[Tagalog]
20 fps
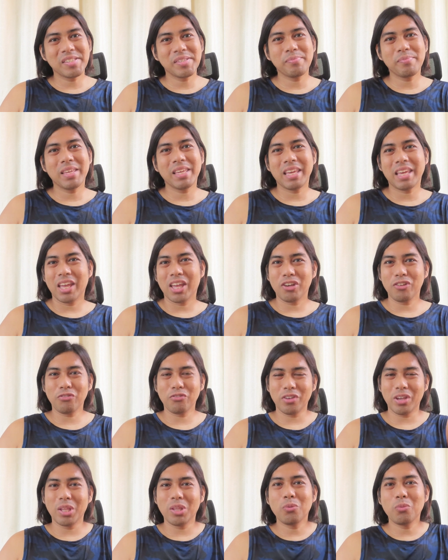it's me,
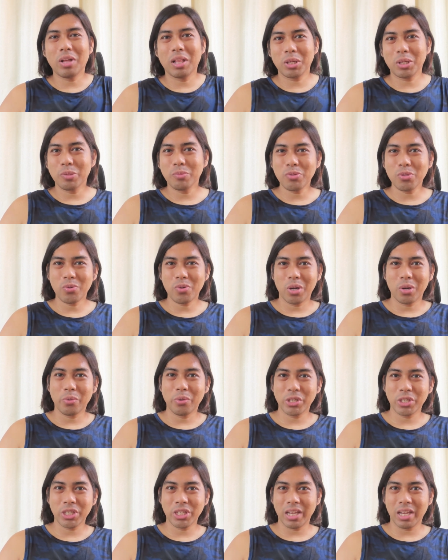F, and welcome to
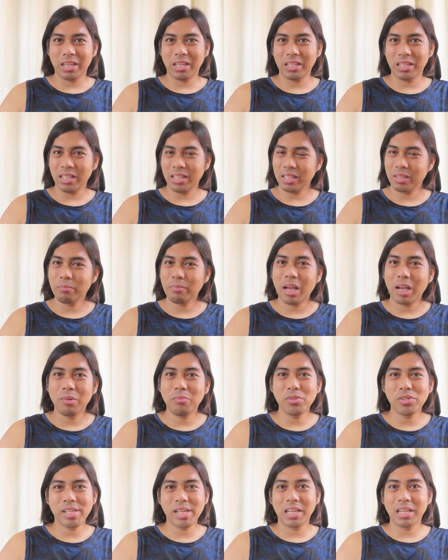our channel. At bago
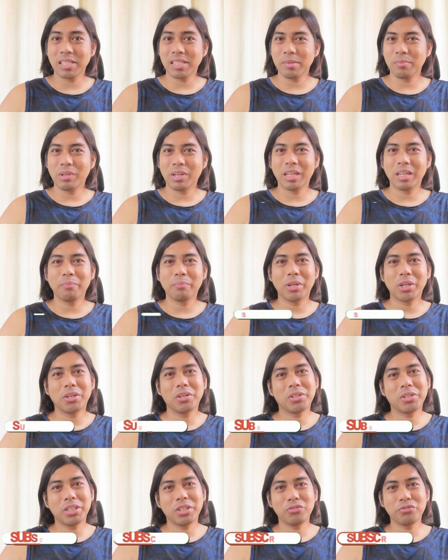mo sana simulan ang
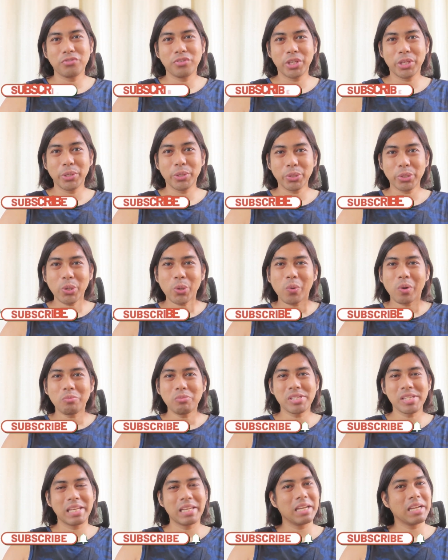panonood ng video to, huwag
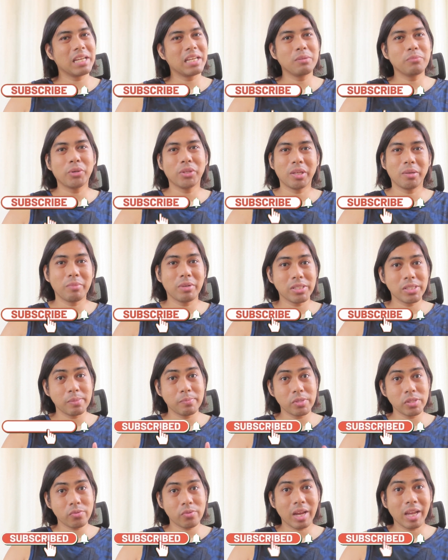mo sana kalimutan
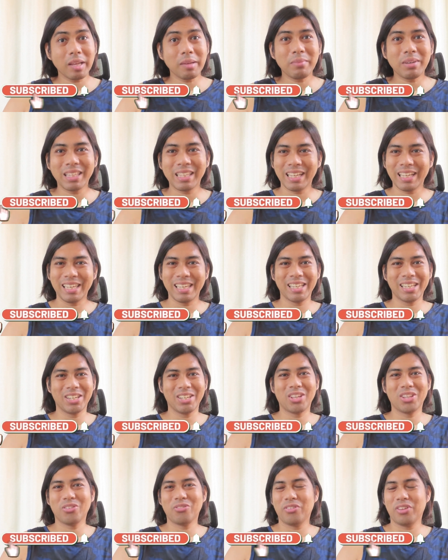mag-subscribe at i-click
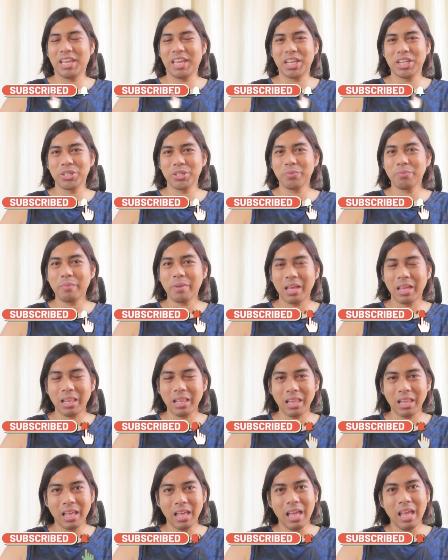ang notification bell.
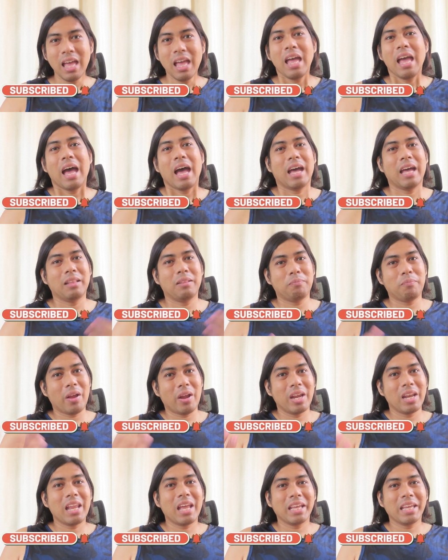At
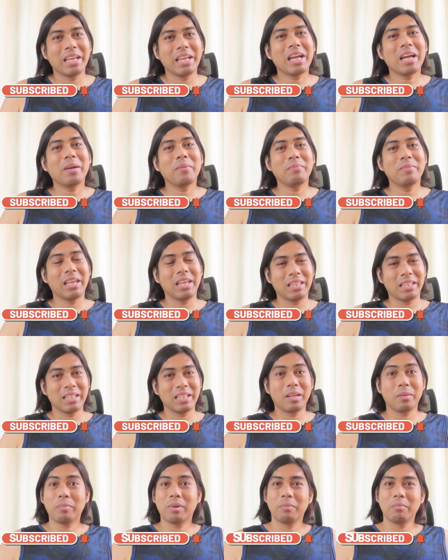para lagi kang updated
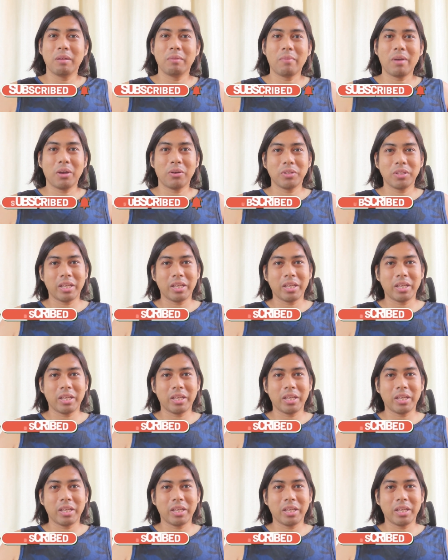kapag may bago